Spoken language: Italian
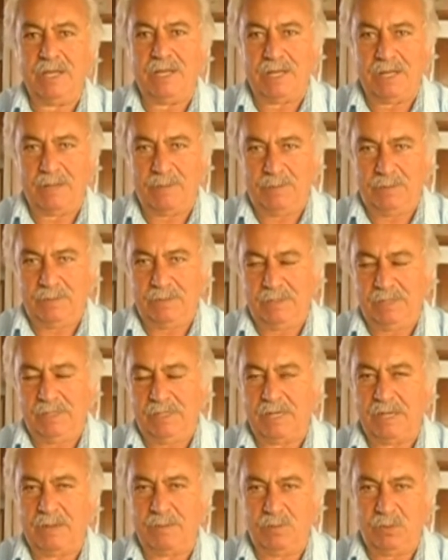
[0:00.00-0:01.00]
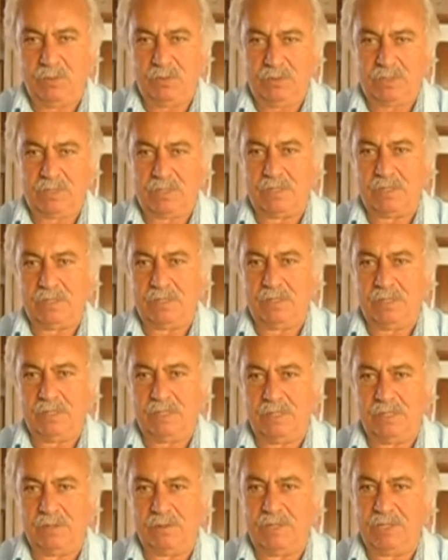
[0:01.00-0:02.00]
la, in Abruzzo,
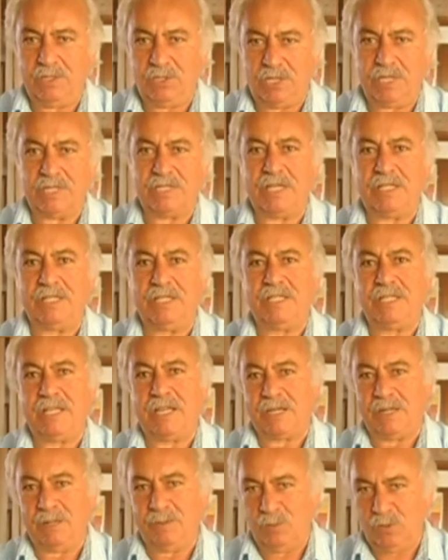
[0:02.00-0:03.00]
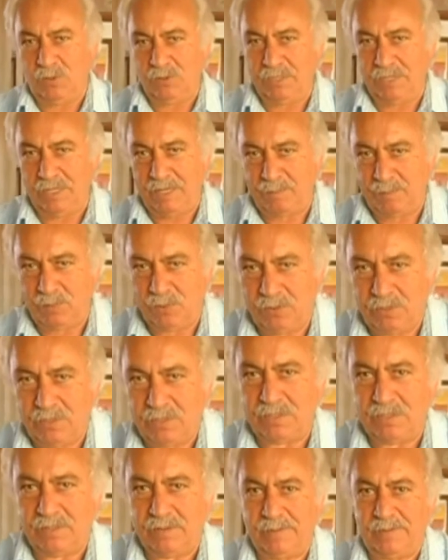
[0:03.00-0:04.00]
eh, quando terremoto. c'è il terremoto di
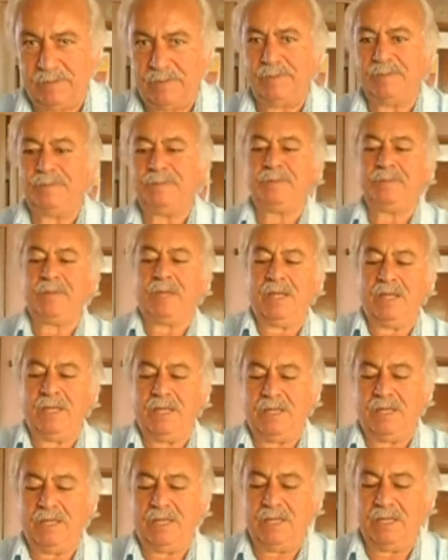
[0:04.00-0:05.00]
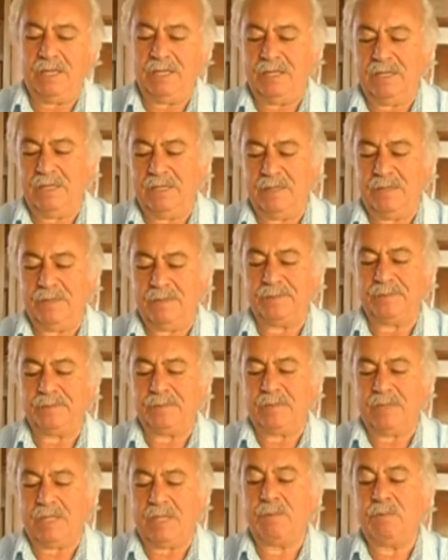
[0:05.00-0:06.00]
Abruzzo. Eh,
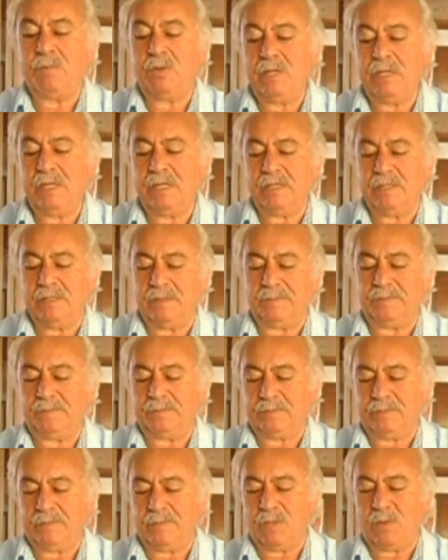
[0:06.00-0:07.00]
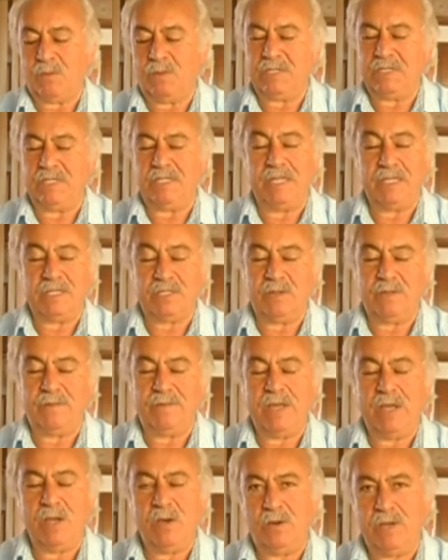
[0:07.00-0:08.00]
poi questi tedesco
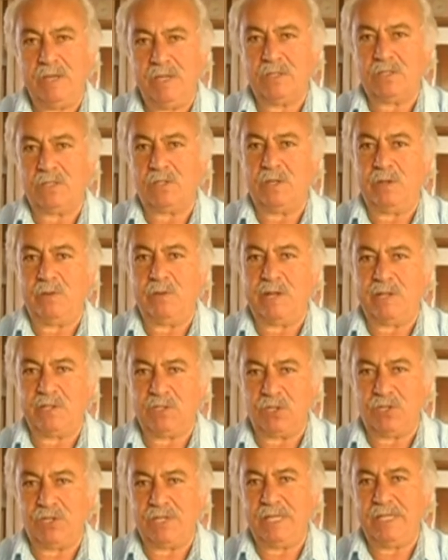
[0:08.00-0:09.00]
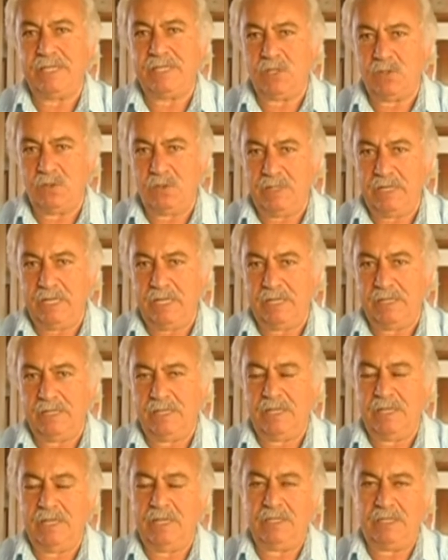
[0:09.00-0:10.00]
invengo io è un'associazione
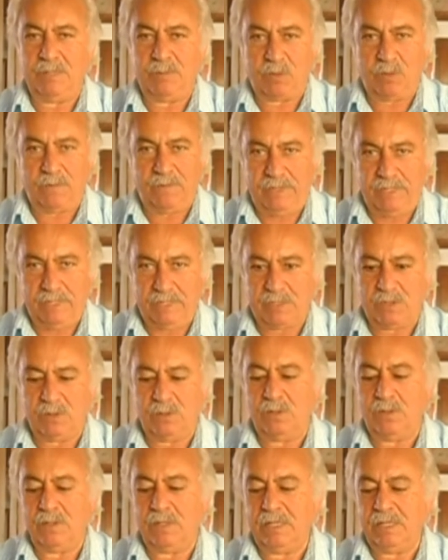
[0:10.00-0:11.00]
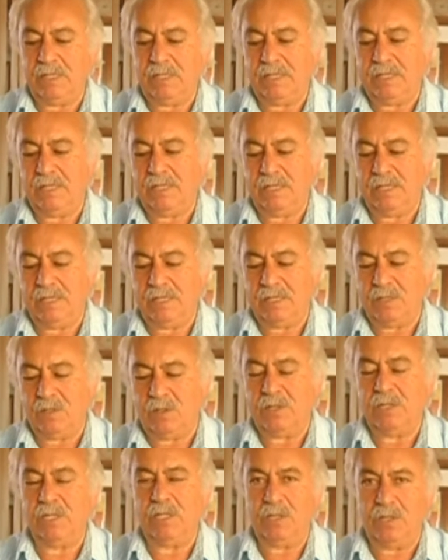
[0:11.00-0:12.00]
di professori di
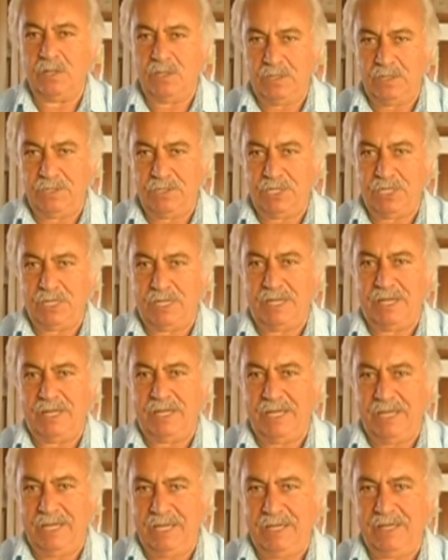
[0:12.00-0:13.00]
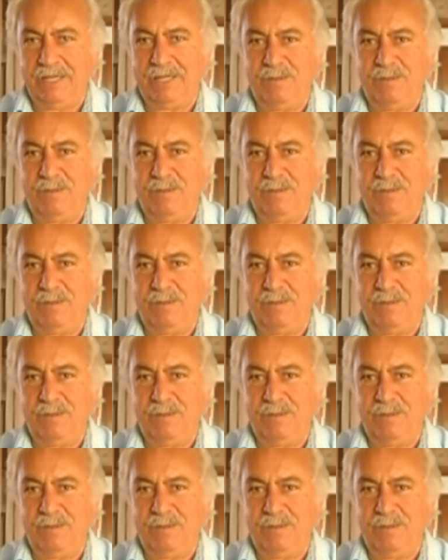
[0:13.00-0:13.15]
ornitologica e